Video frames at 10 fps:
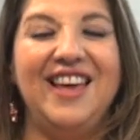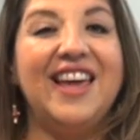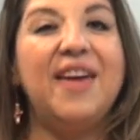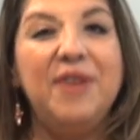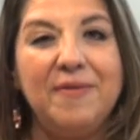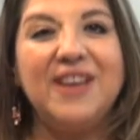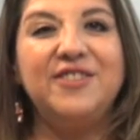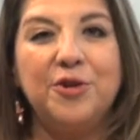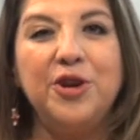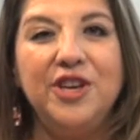Que
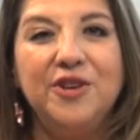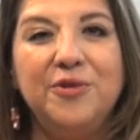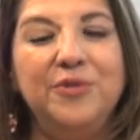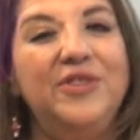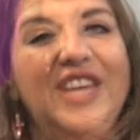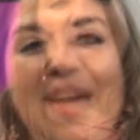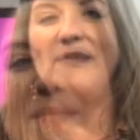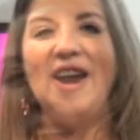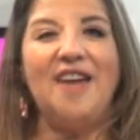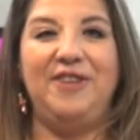vivas hoy un día
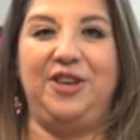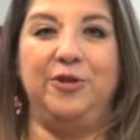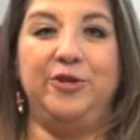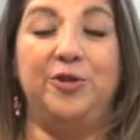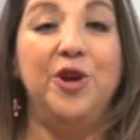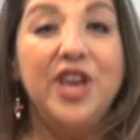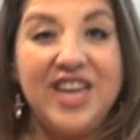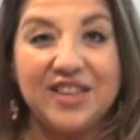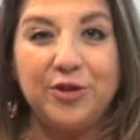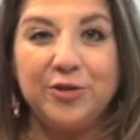maravilloso
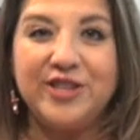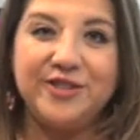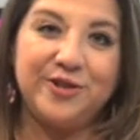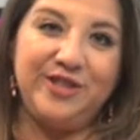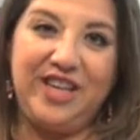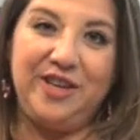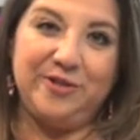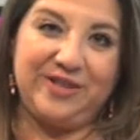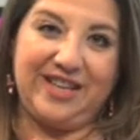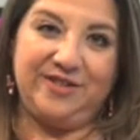y a todos esos
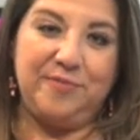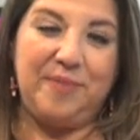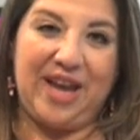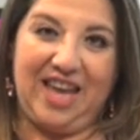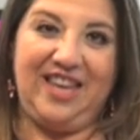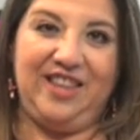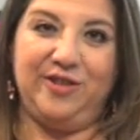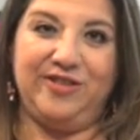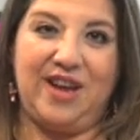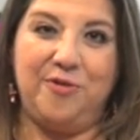niños que son
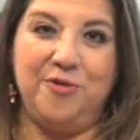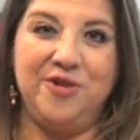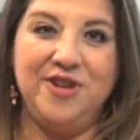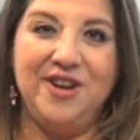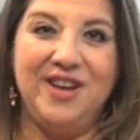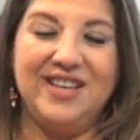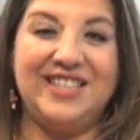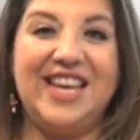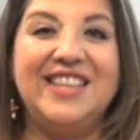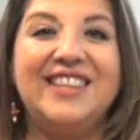pequeñitos aún,
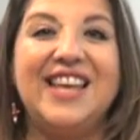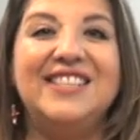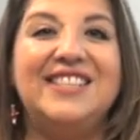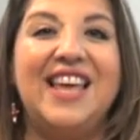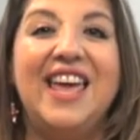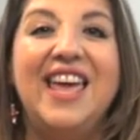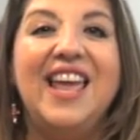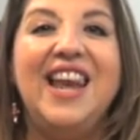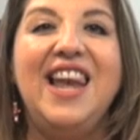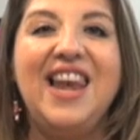
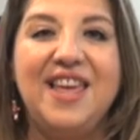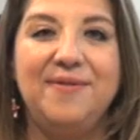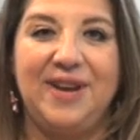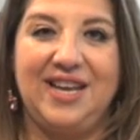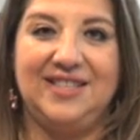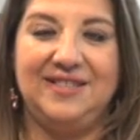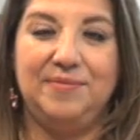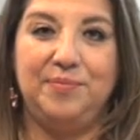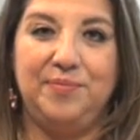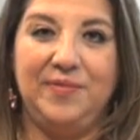siéntanse libres,
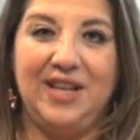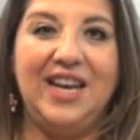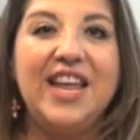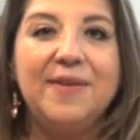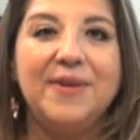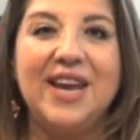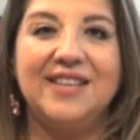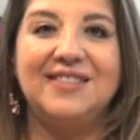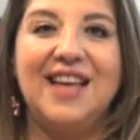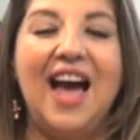
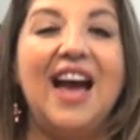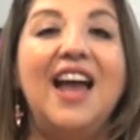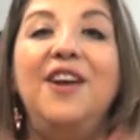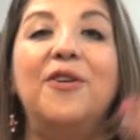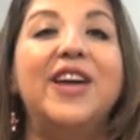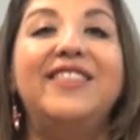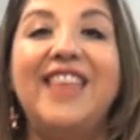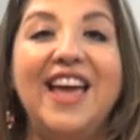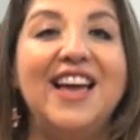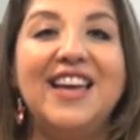libres, hagan lo que
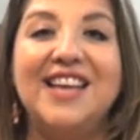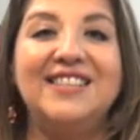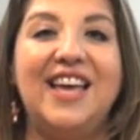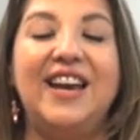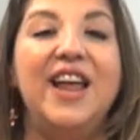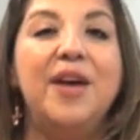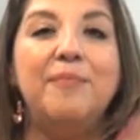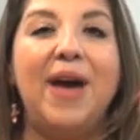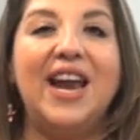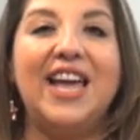tengan que hacer
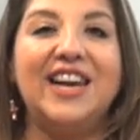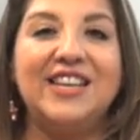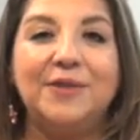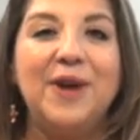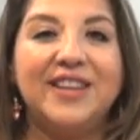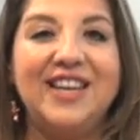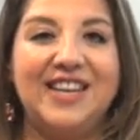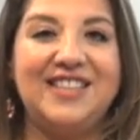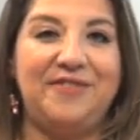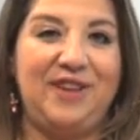para que resguarden
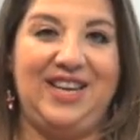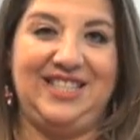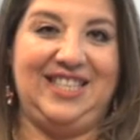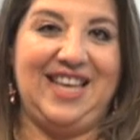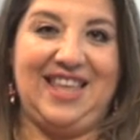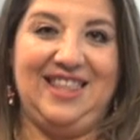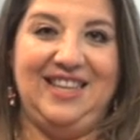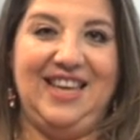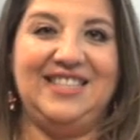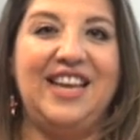esa felicidad,
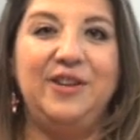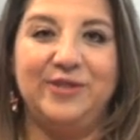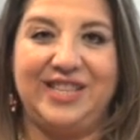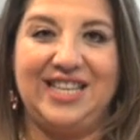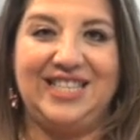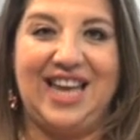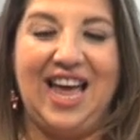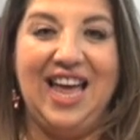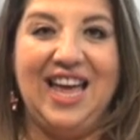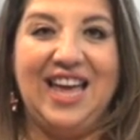esa inocencia,
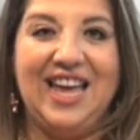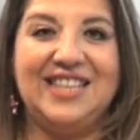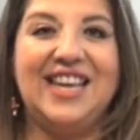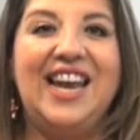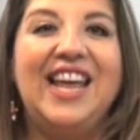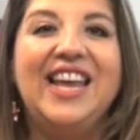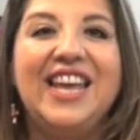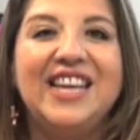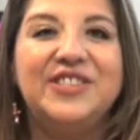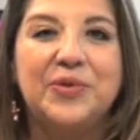esa
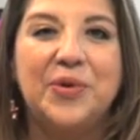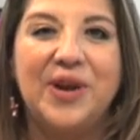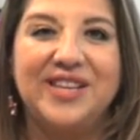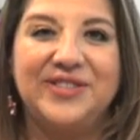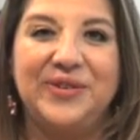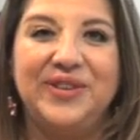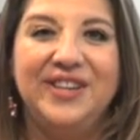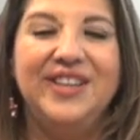alegría en su corazón.